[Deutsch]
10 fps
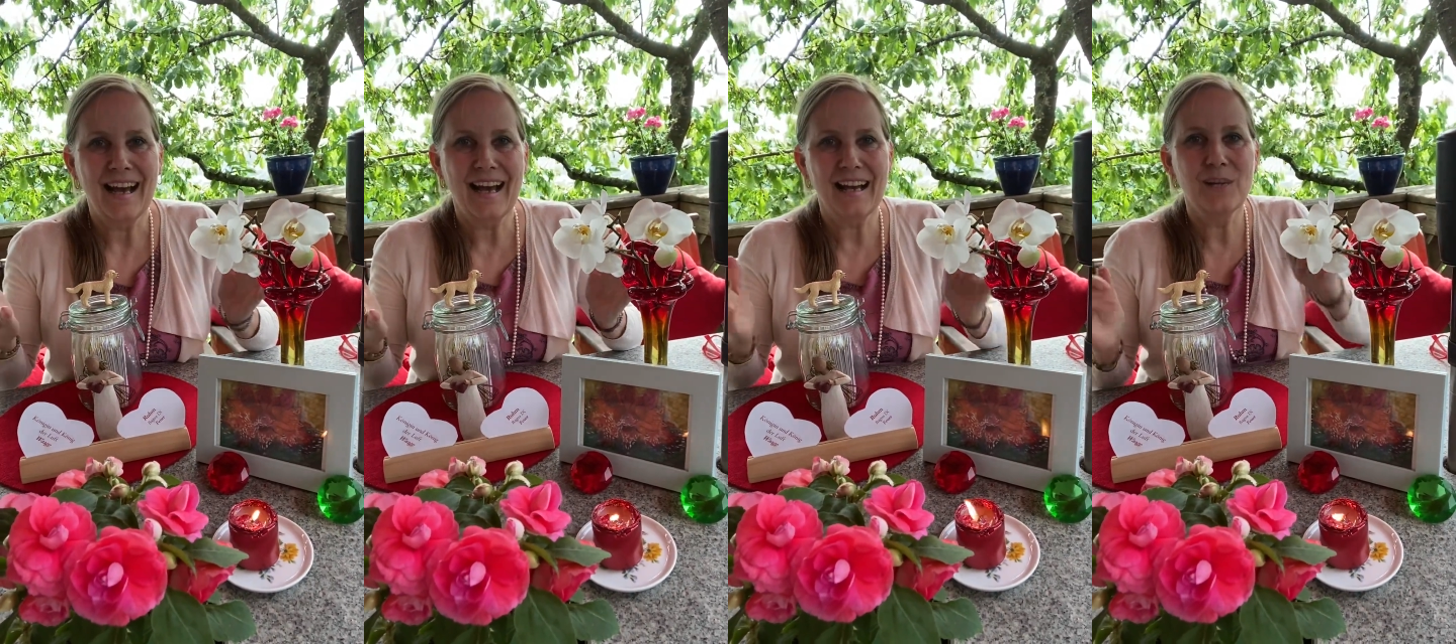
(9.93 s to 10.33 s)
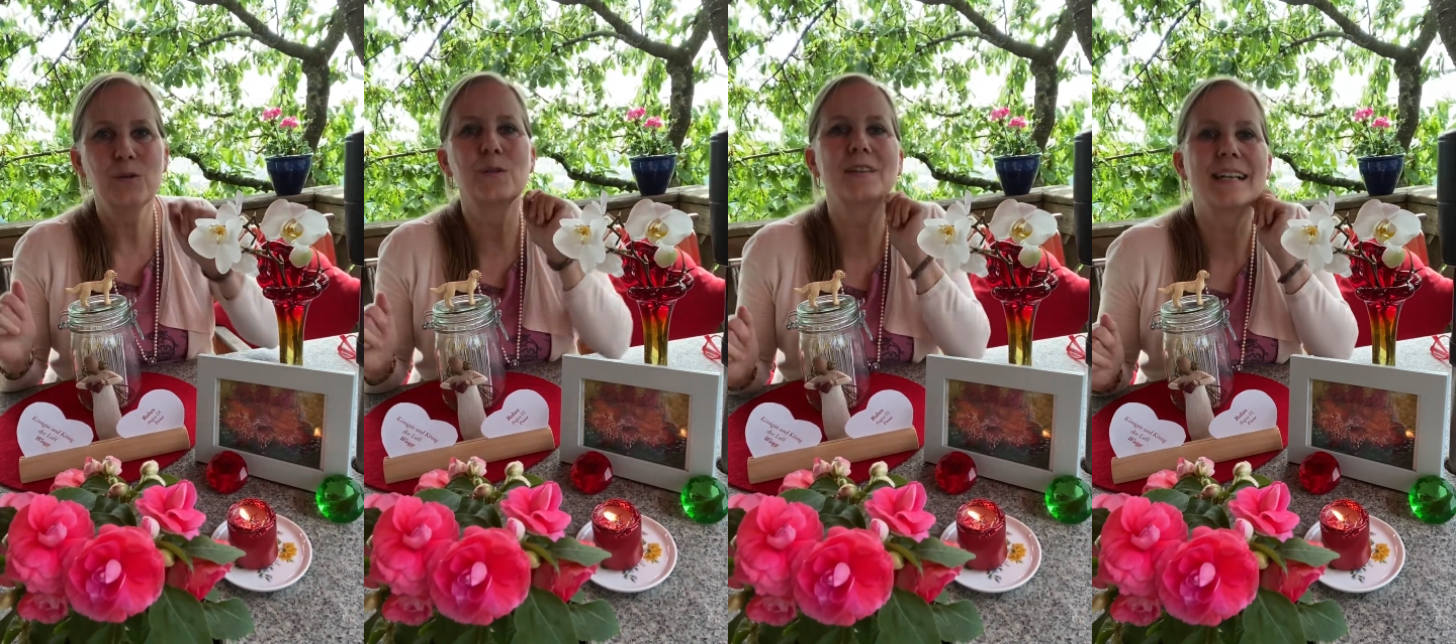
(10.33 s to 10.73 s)

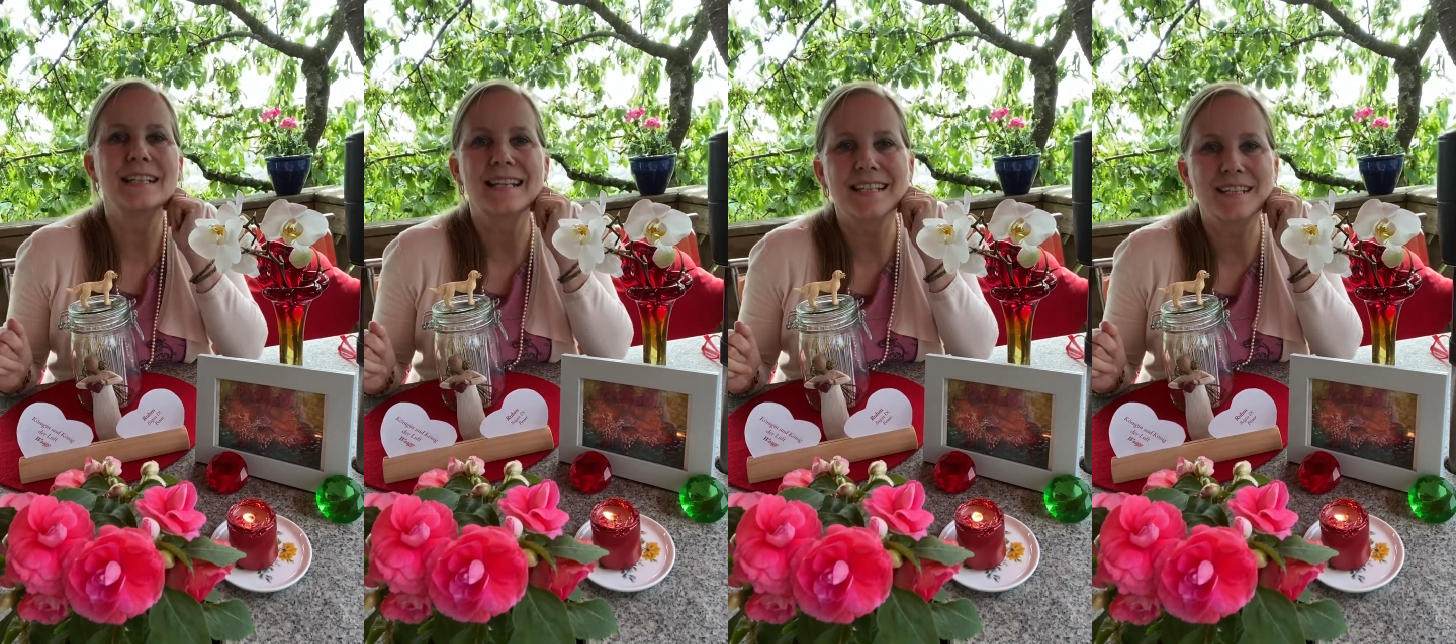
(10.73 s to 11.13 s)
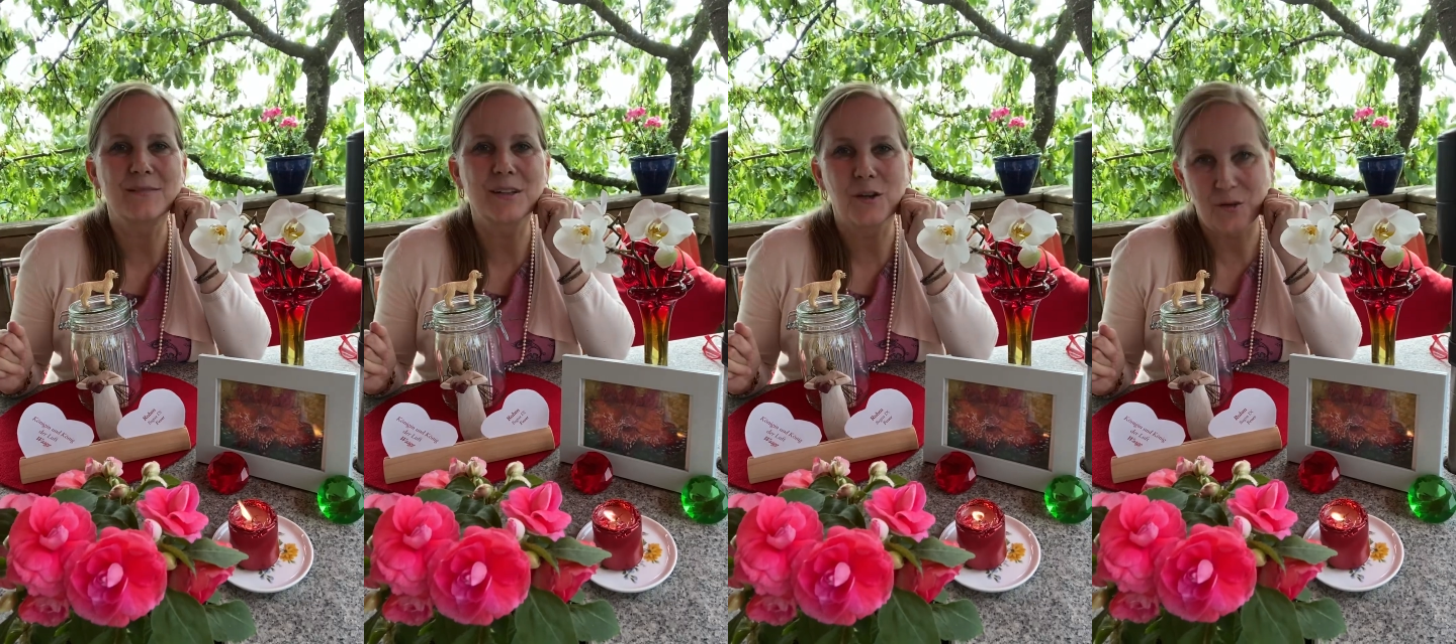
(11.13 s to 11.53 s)
Hallo und ganz herzlich
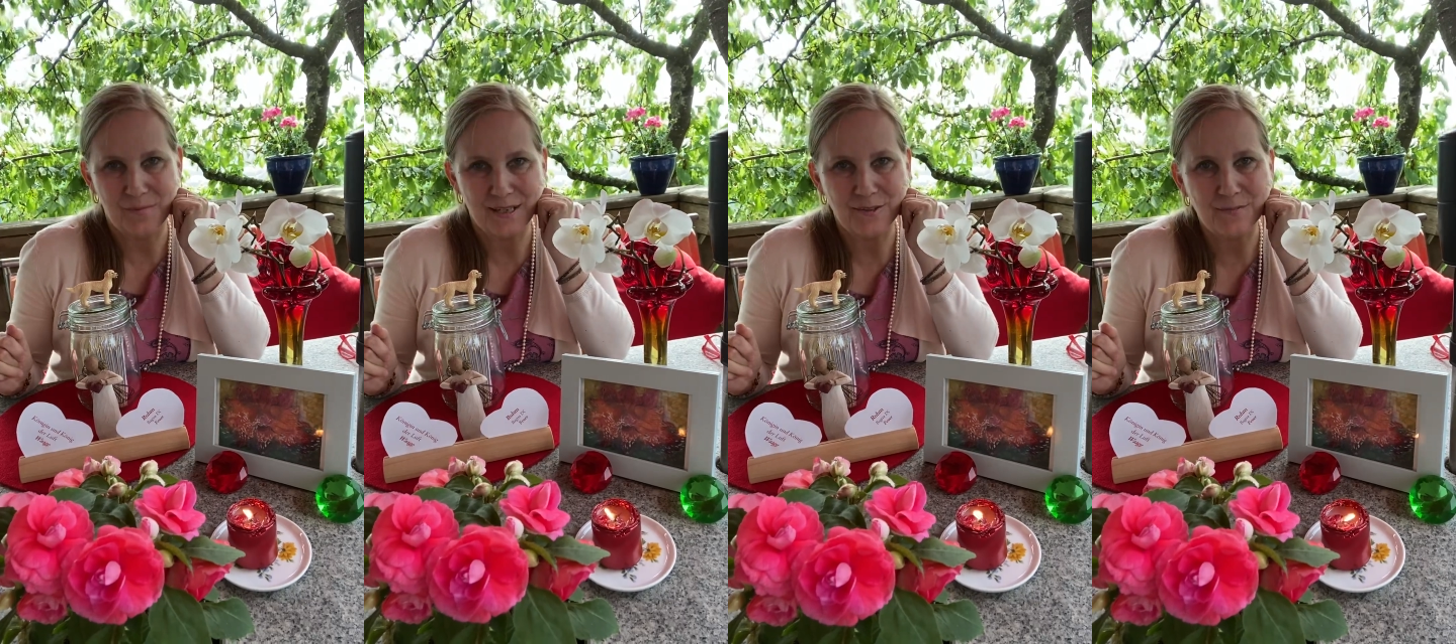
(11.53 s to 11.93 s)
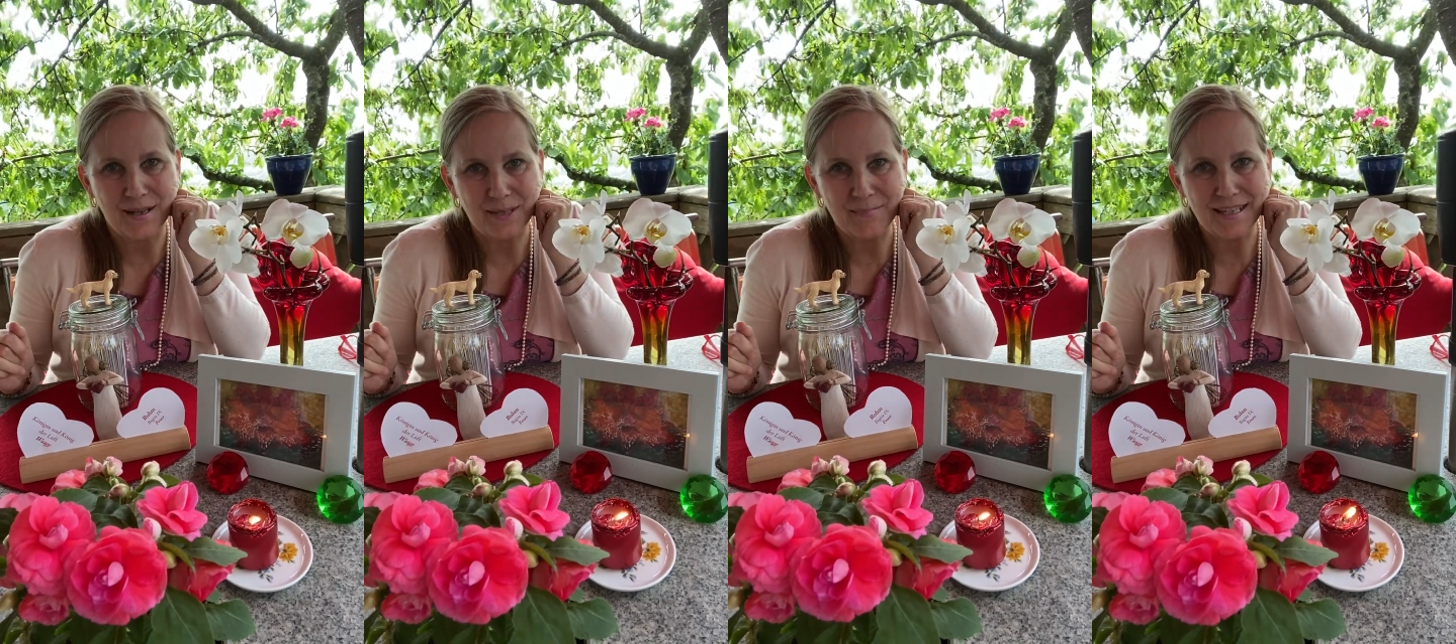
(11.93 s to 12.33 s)
willkommen auf
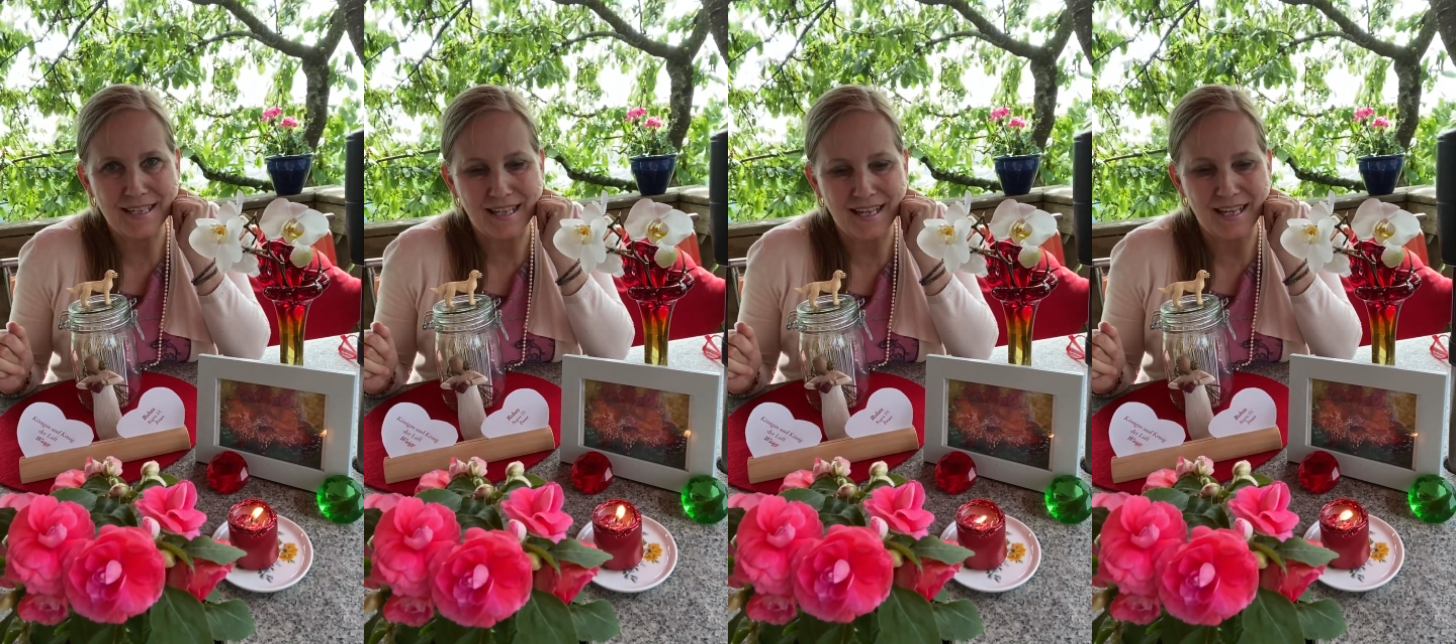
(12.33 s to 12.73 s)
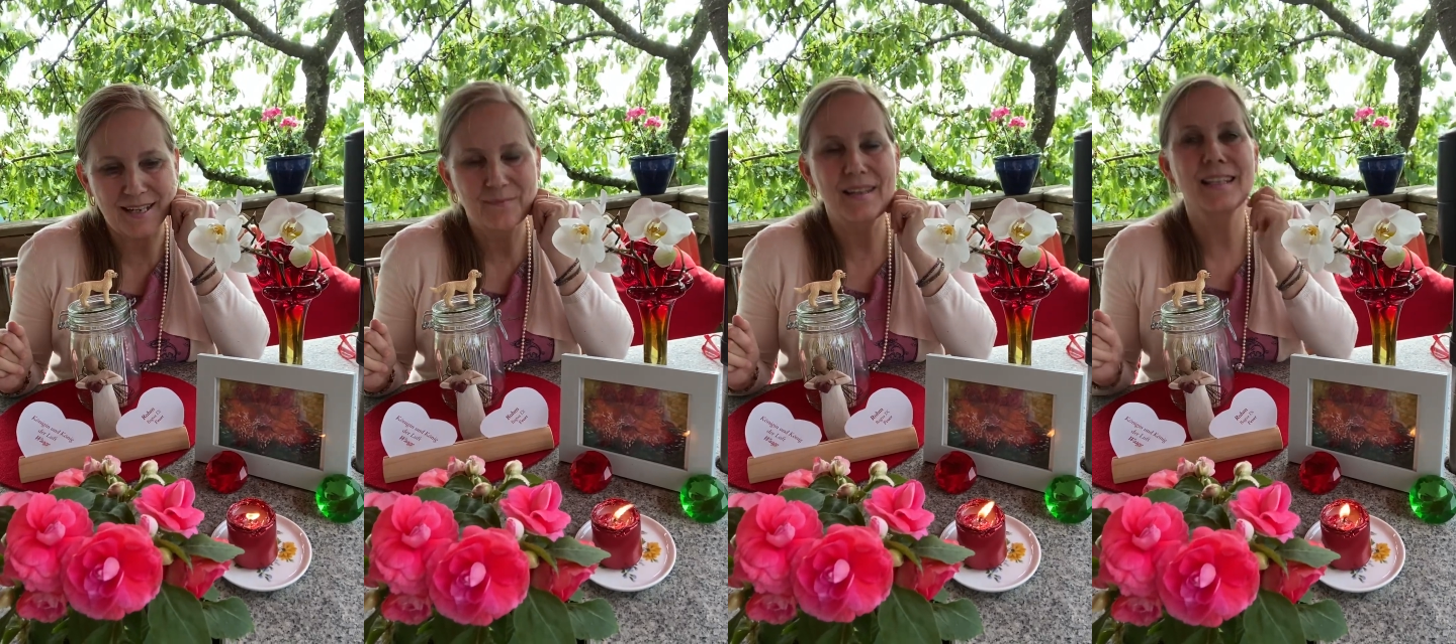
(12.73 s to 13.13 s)
meinem Kanal.